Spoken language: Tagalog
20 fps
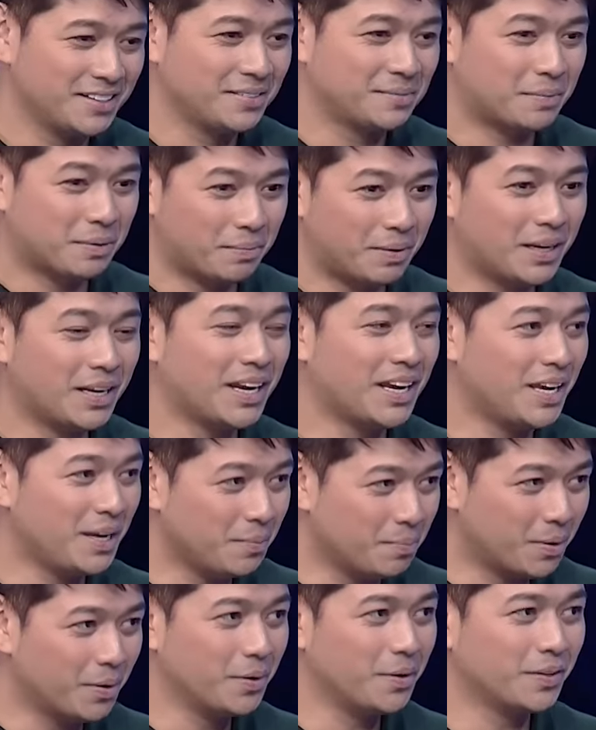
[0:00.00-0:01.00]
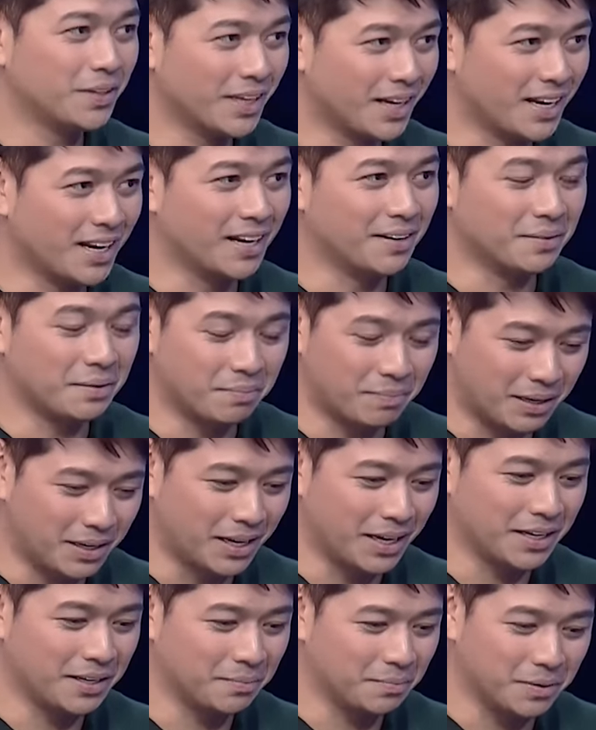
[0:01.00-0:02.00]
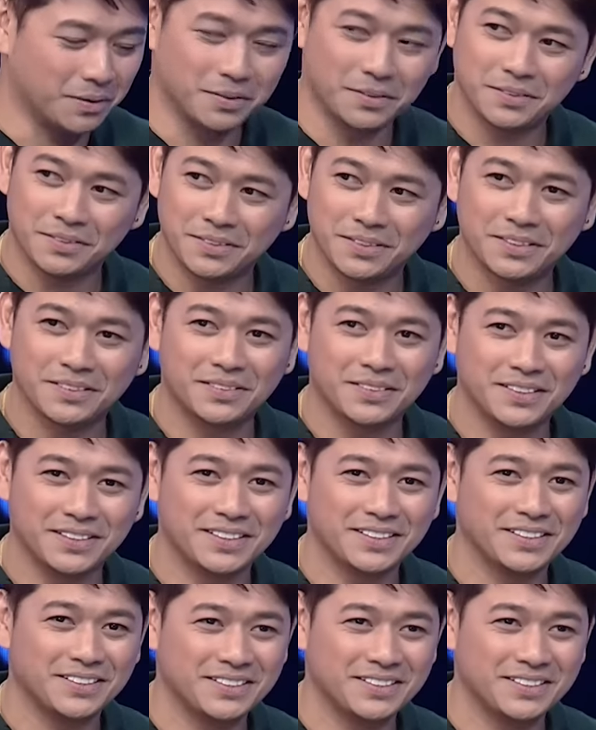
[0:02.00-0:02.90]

Mabalahibo yung daga. Mabalahibo. Doon na sila sa balahibo.